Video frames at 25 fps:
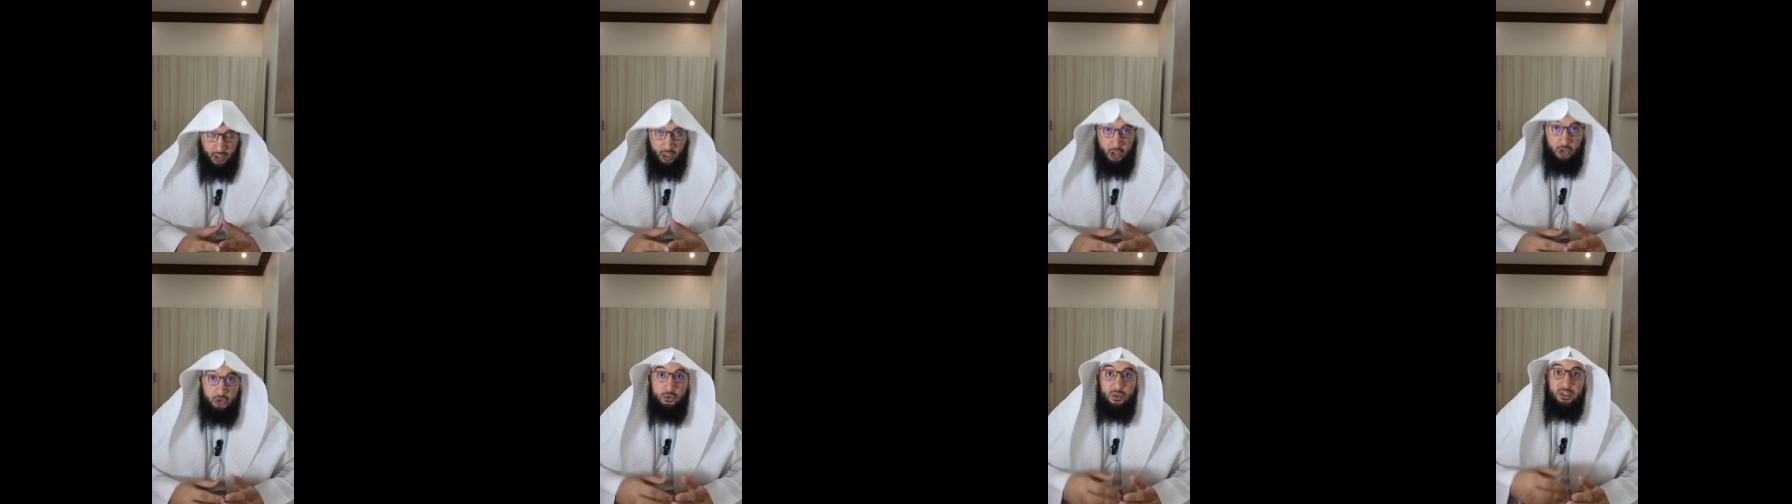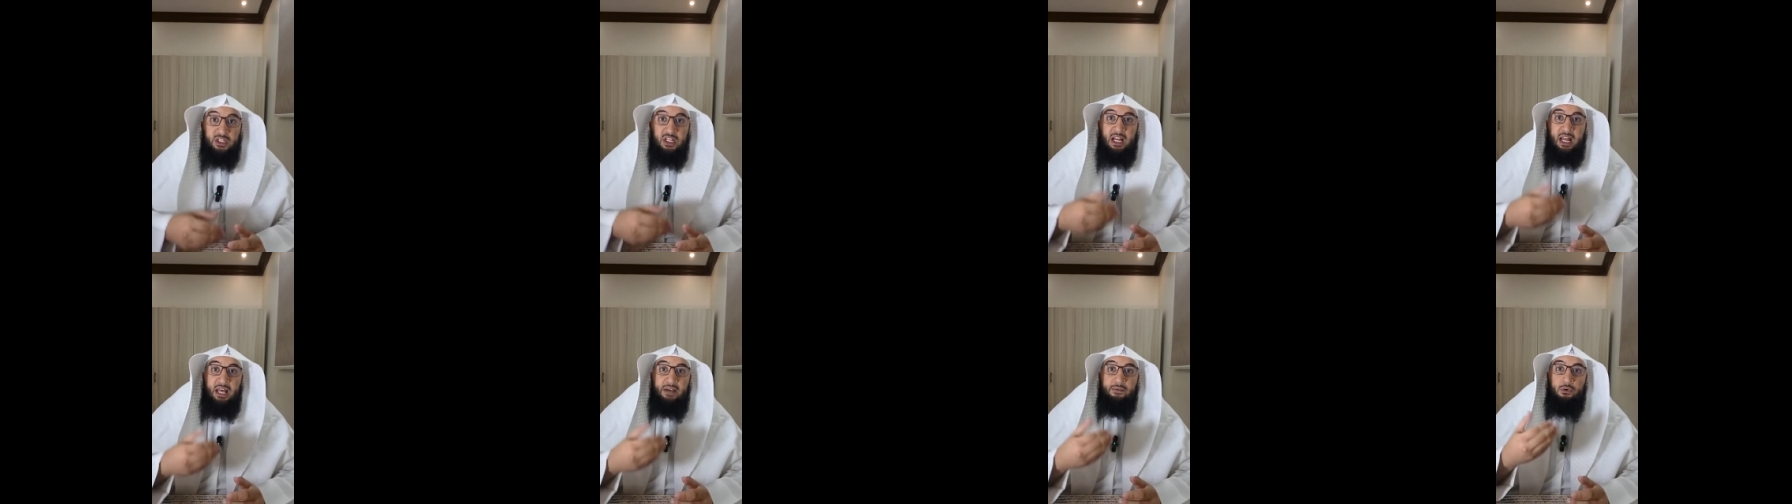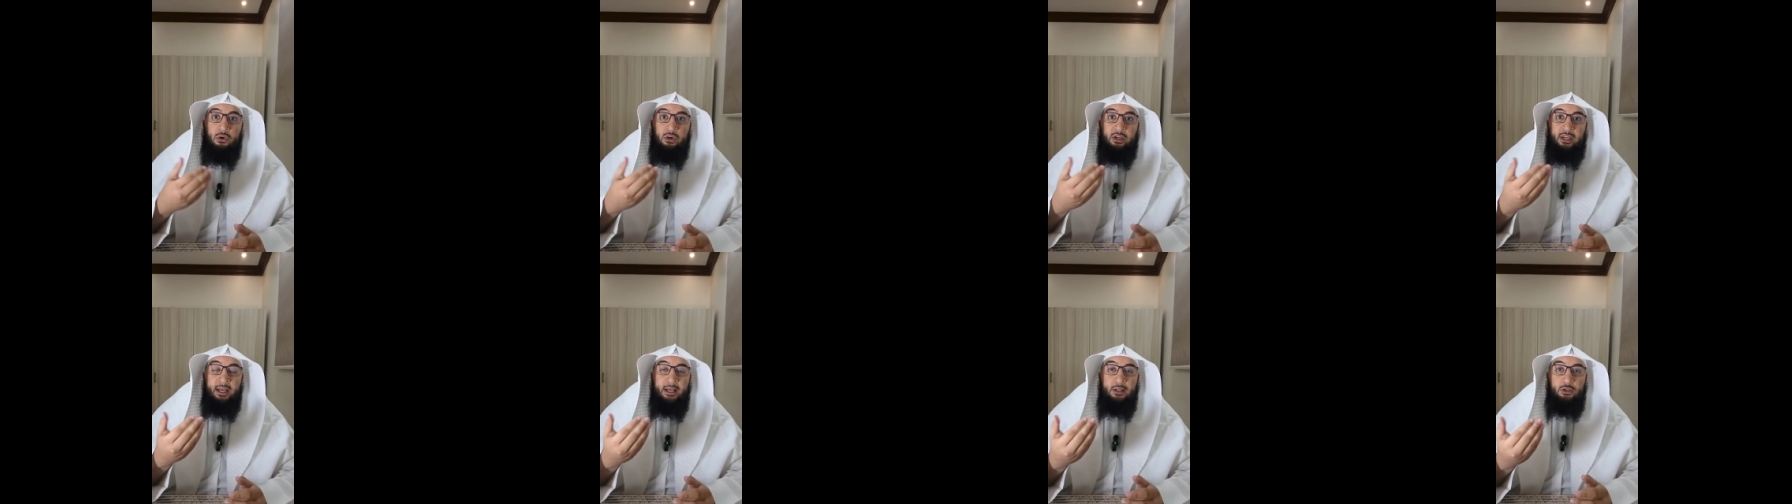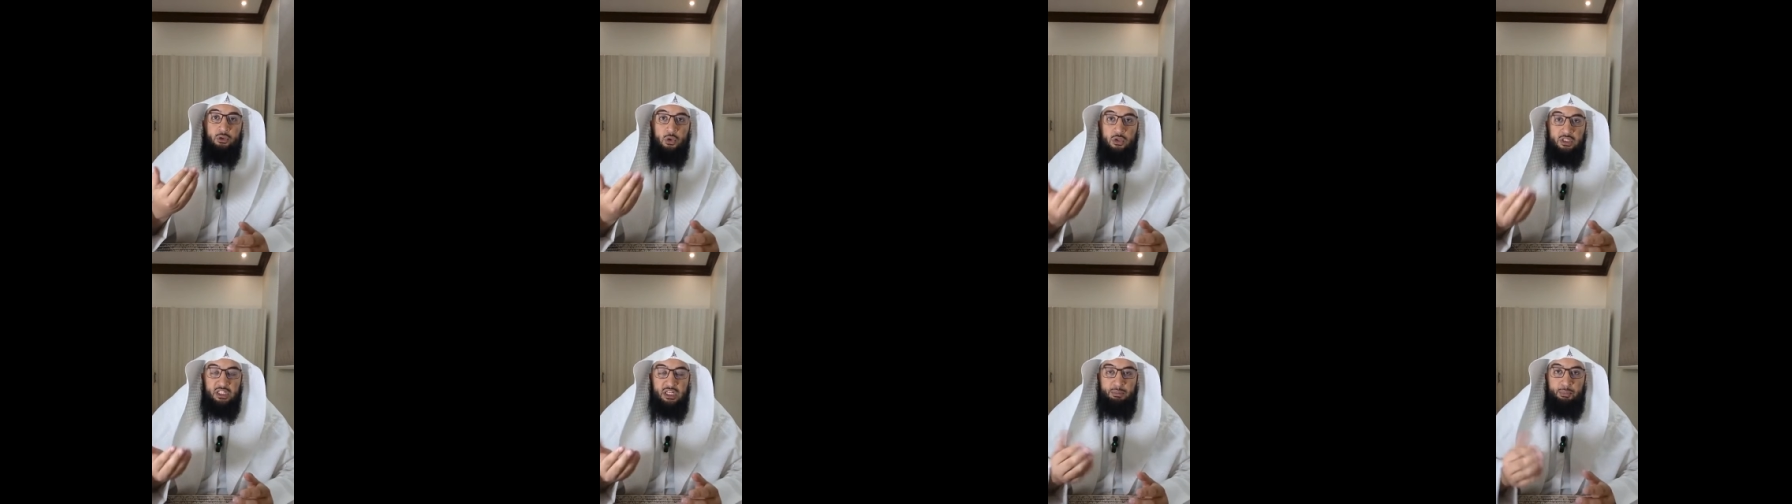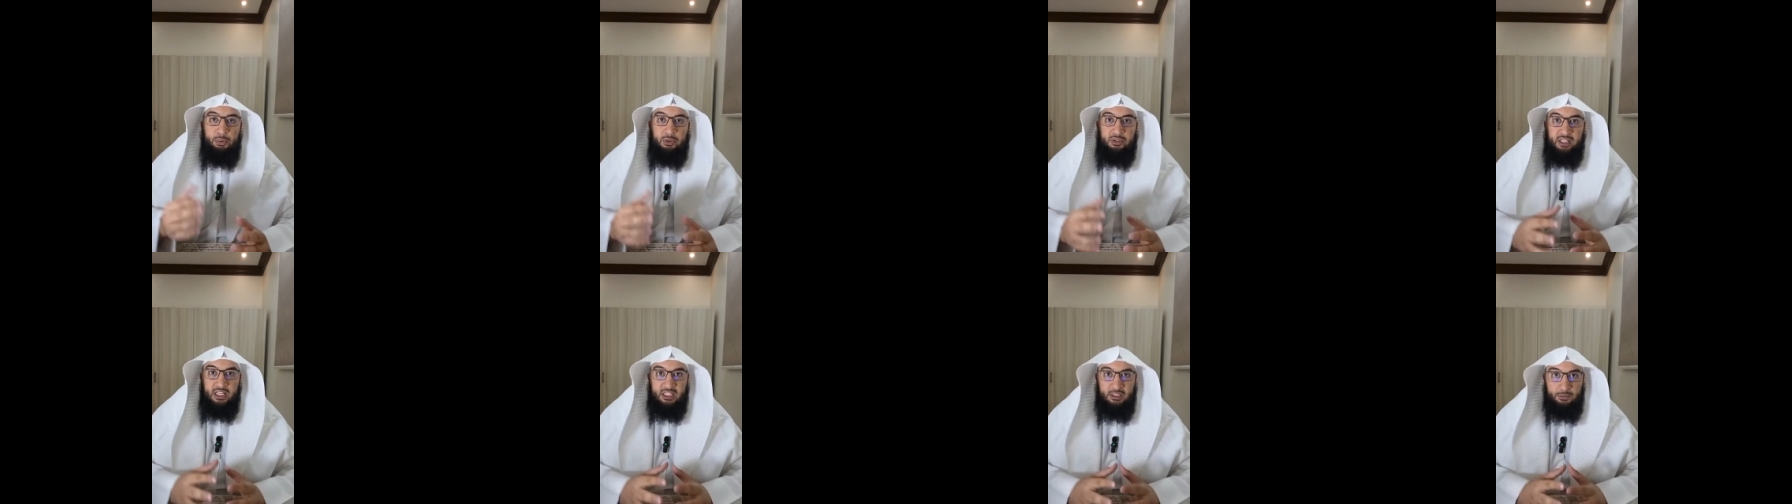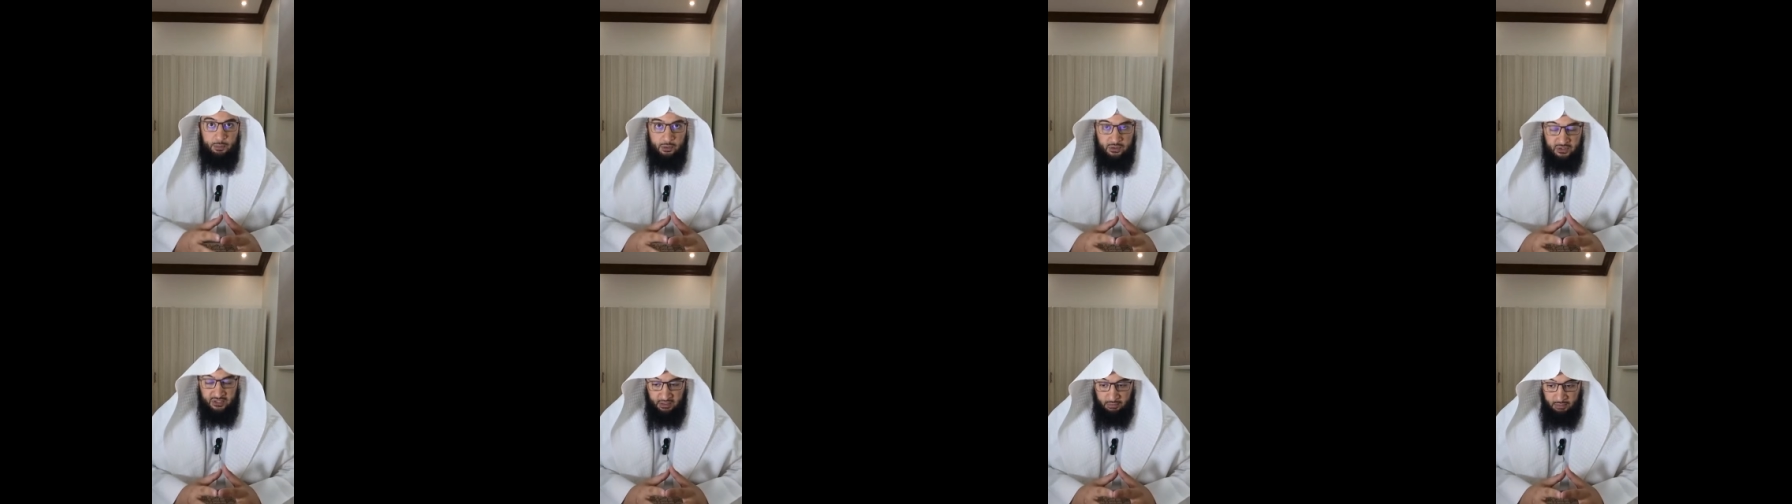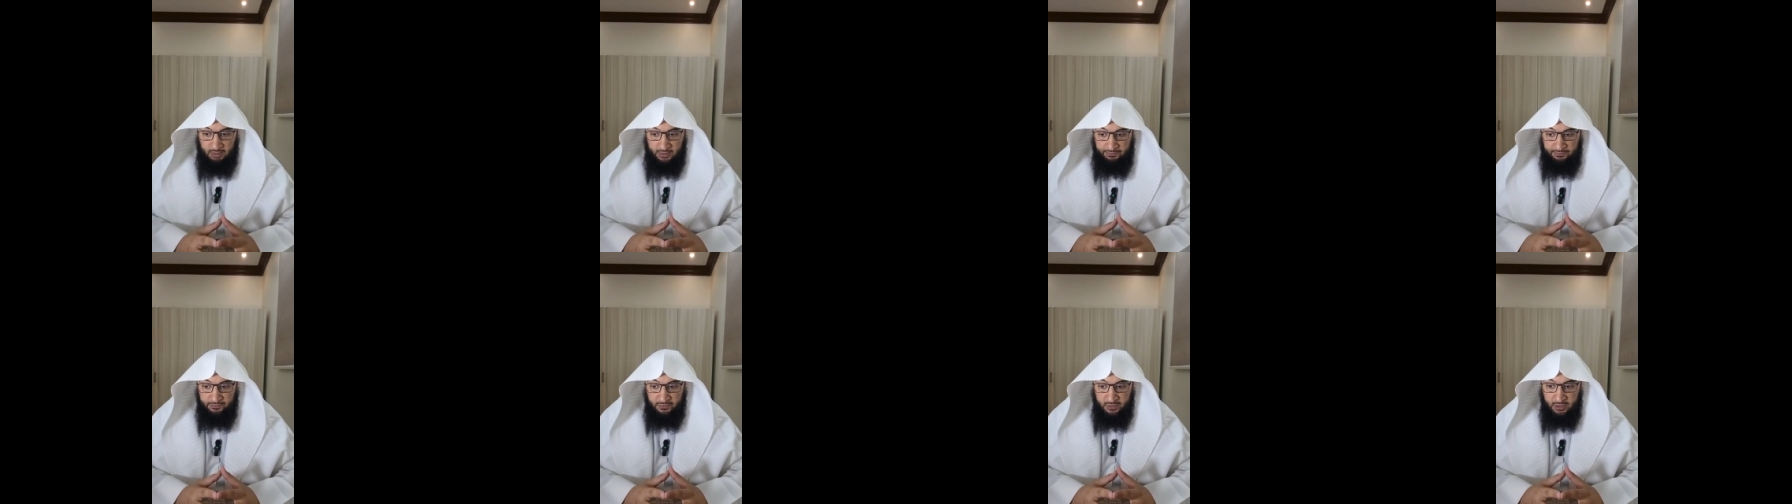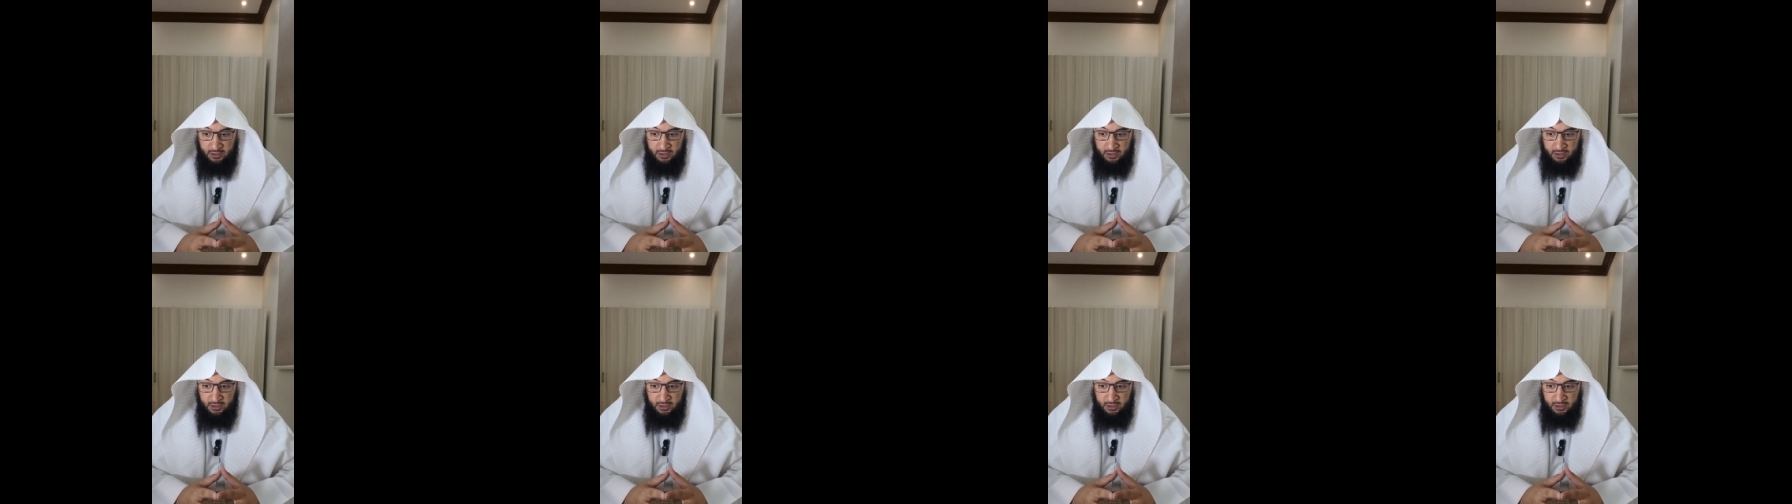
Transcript: Et ensuite, il a évoqué deux hypothèses possibles.